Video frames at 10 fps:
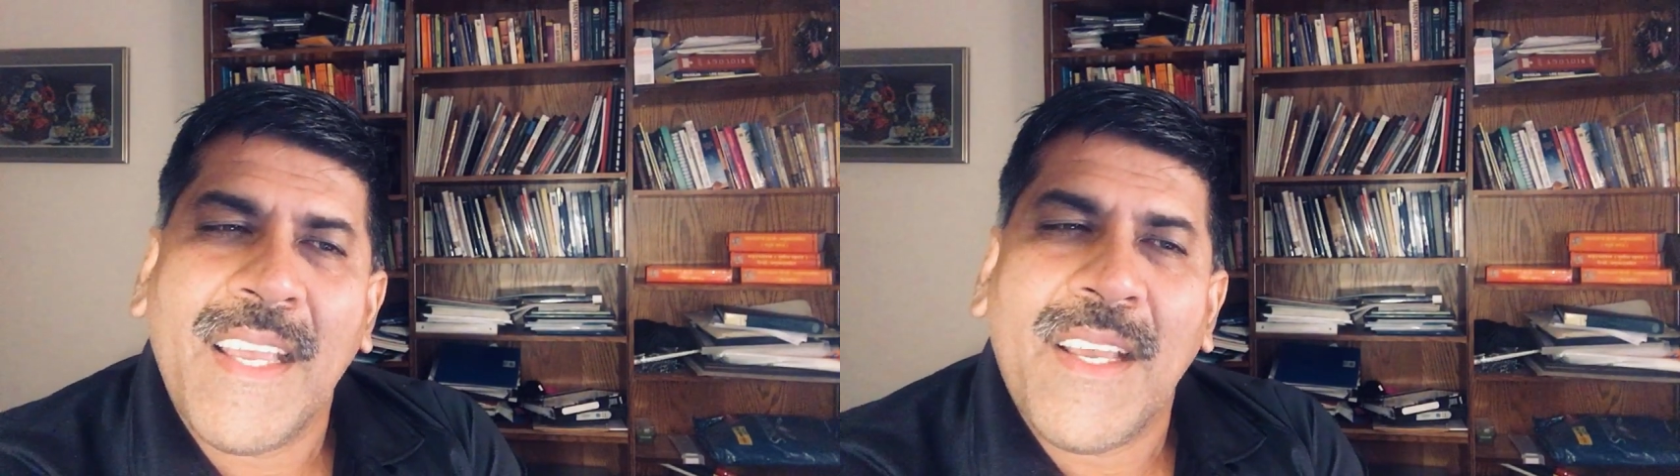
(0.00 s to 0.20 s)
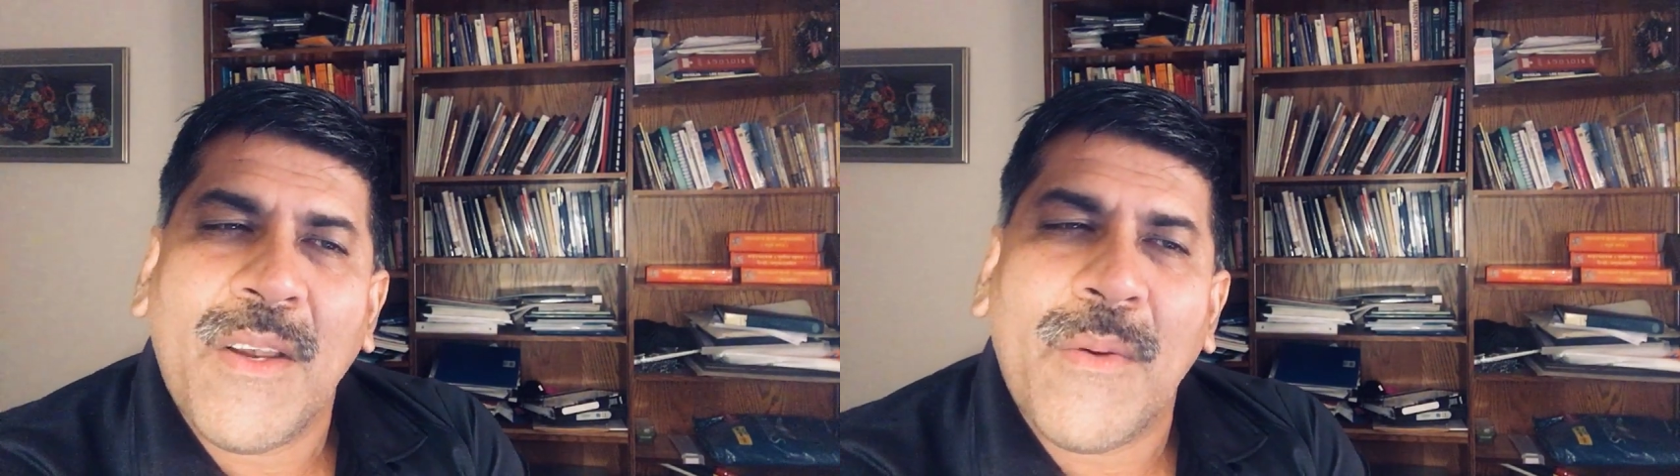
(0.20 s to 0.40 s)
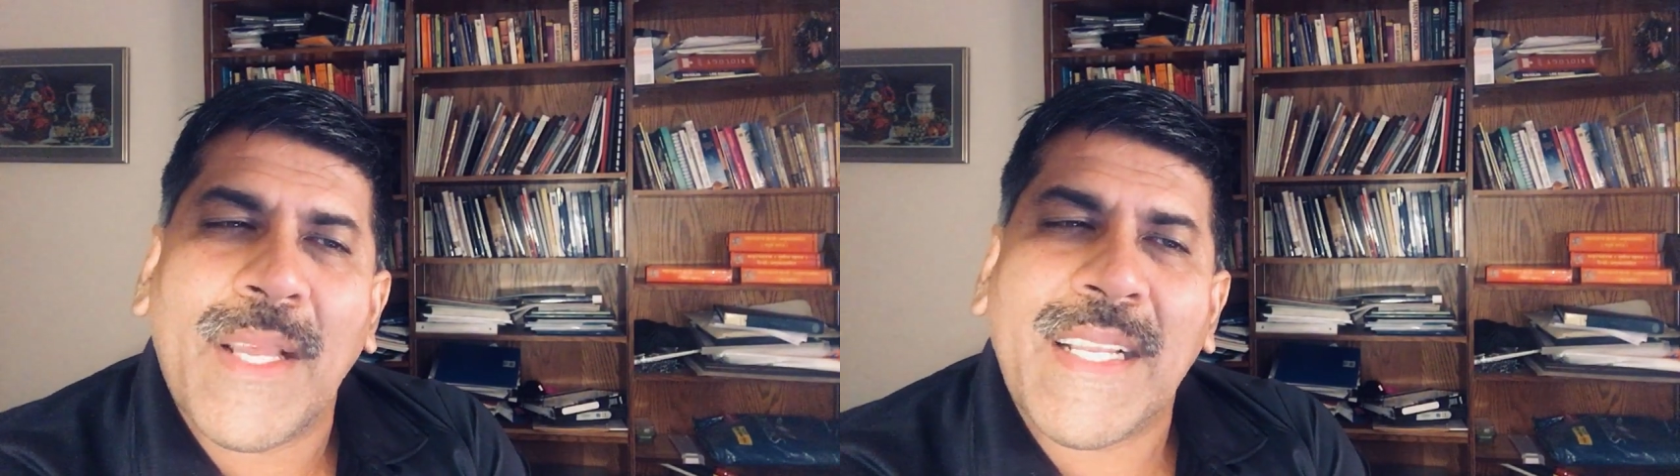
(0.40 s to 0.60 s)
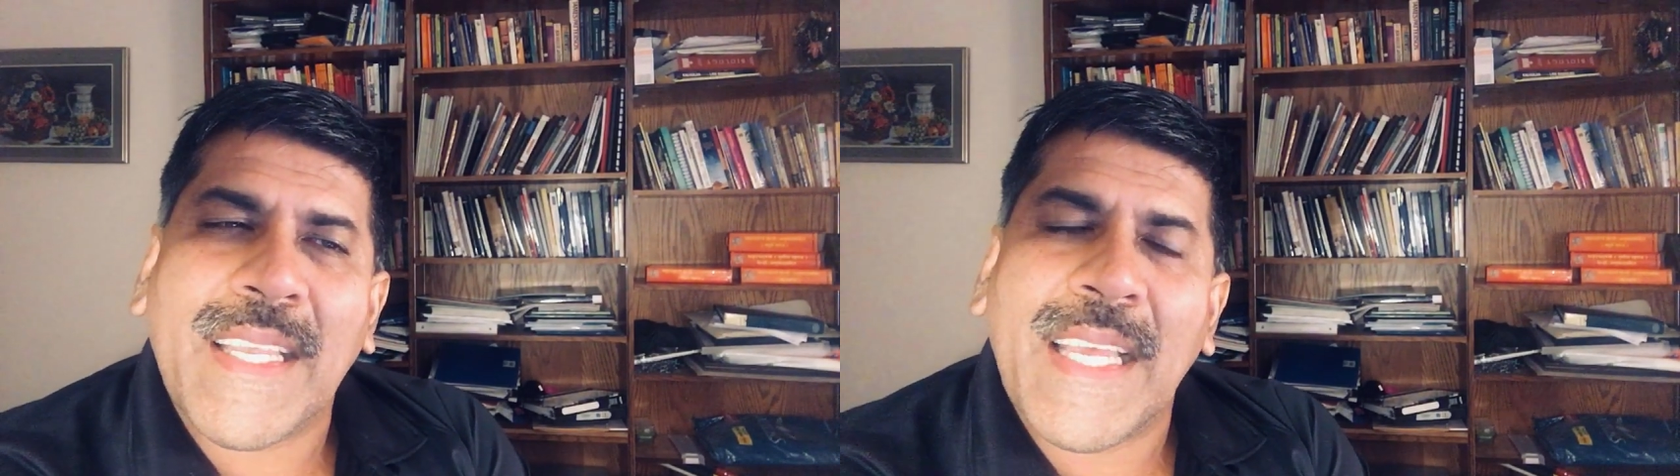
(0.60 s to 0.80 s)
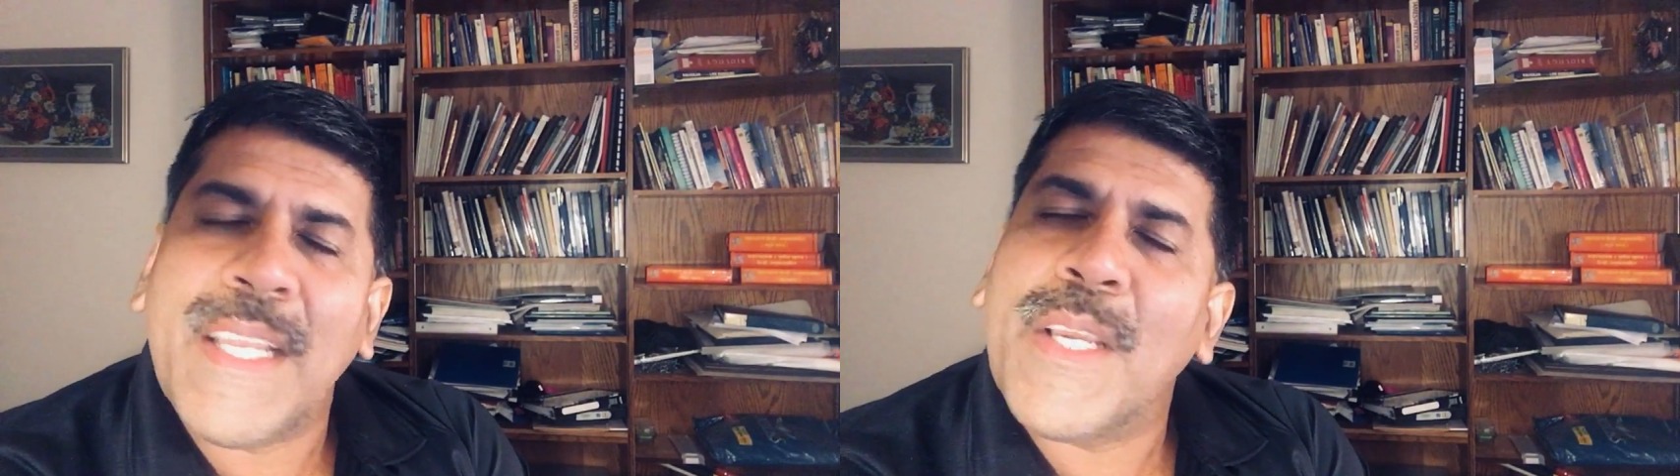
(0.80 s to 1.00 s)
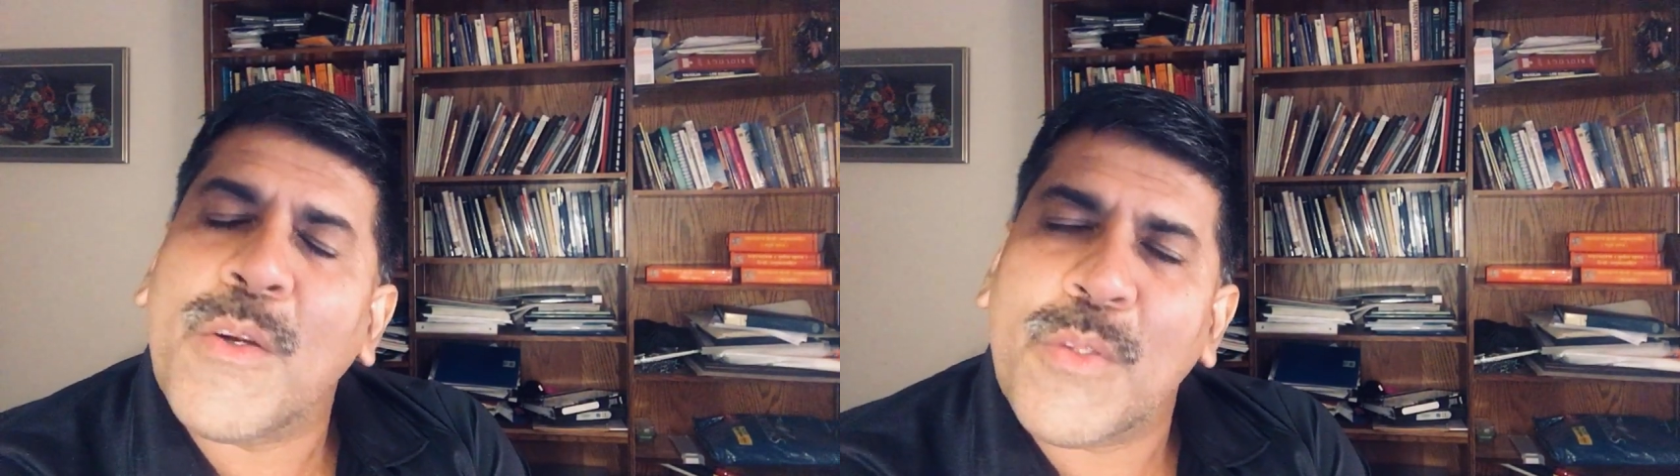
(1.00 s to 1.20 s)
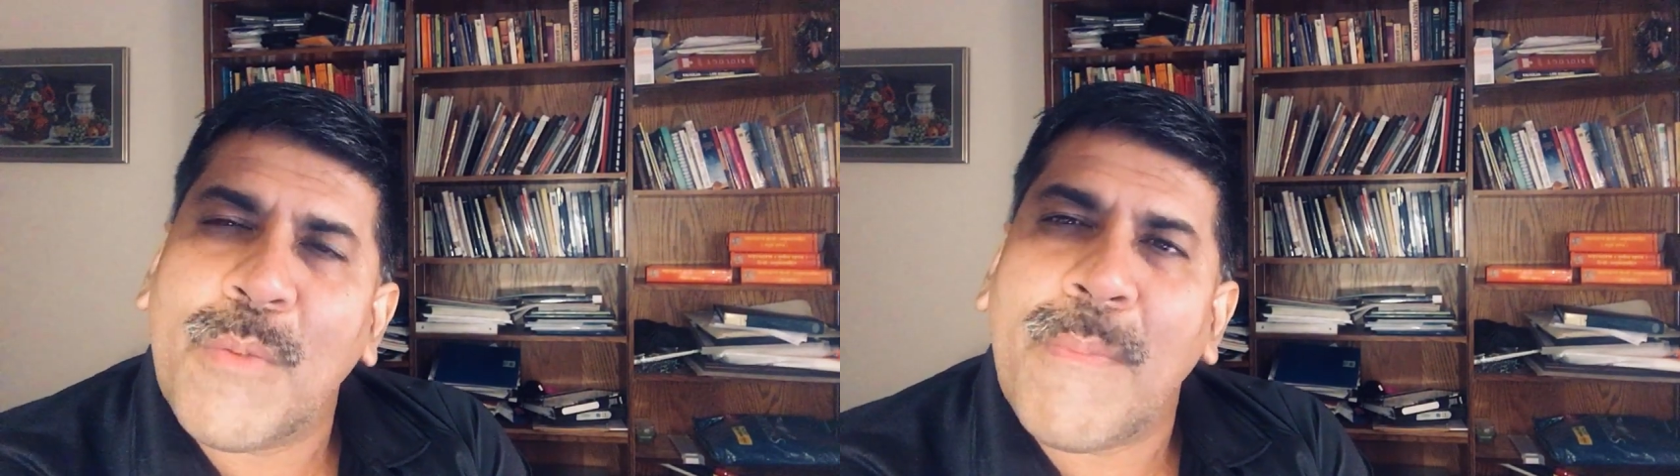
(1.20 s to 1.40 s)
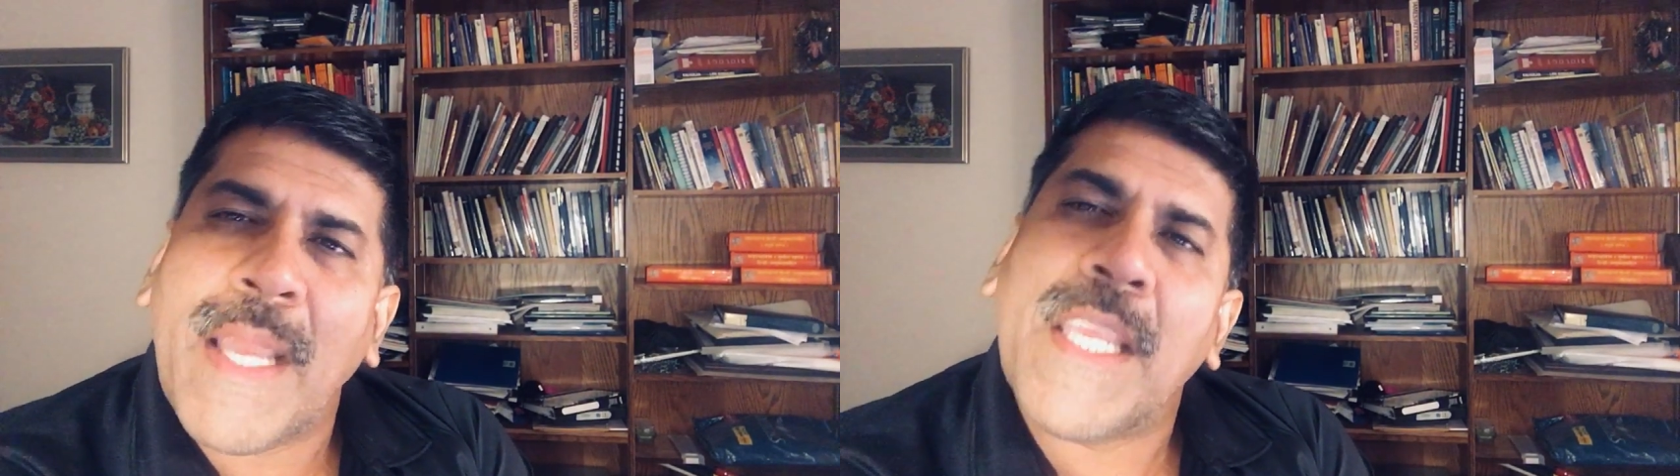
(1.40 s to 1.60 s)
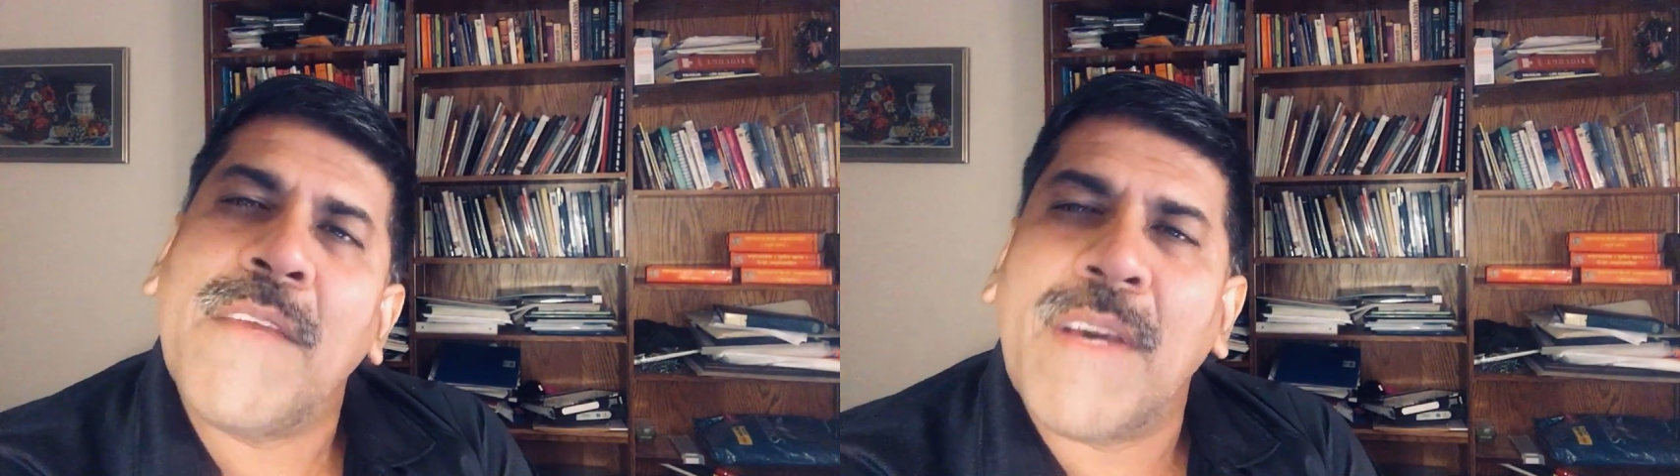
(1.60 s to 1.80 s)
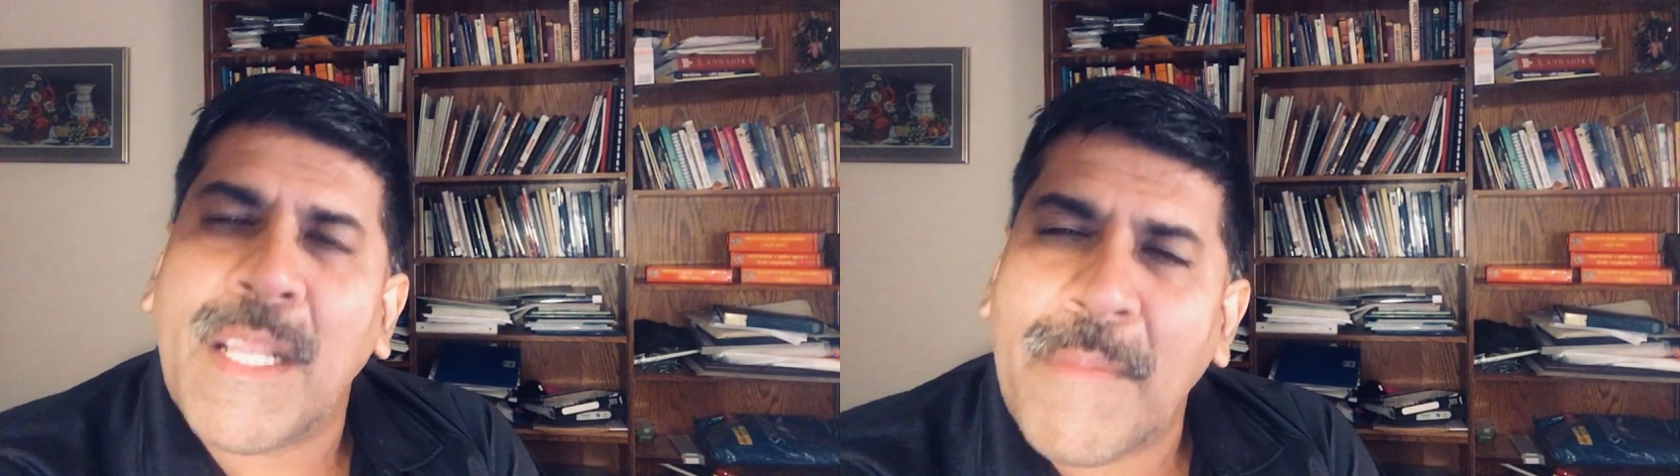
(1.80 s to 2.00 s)
वेल well, कहने को तो मैगी
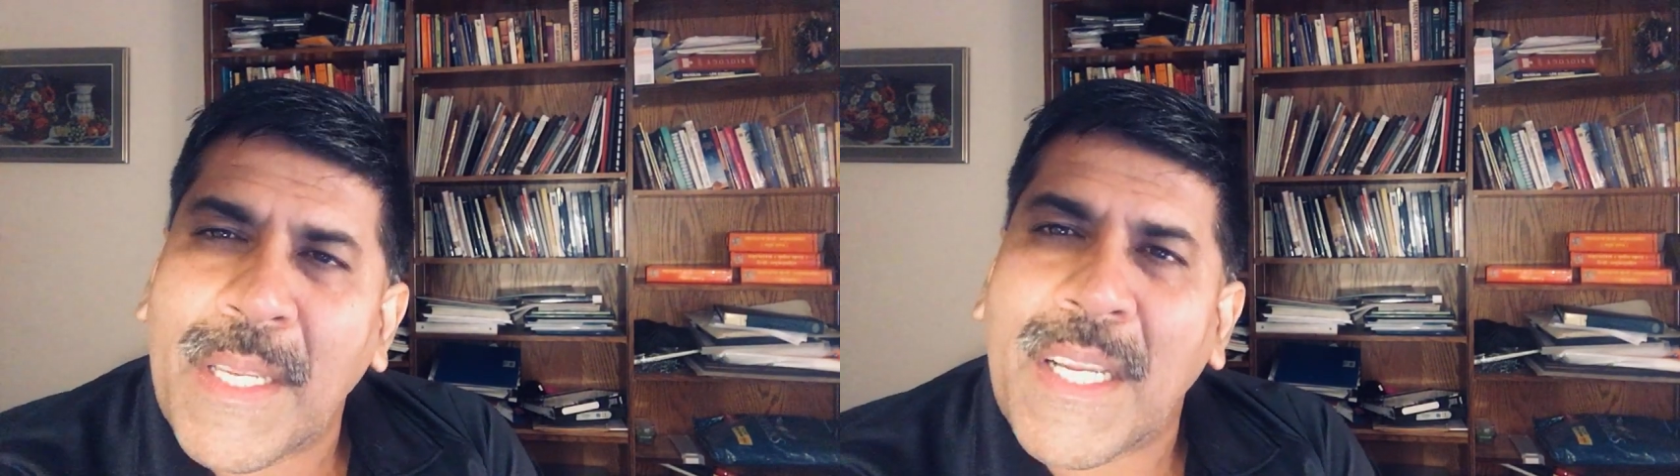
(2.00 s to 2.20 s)
वाला भी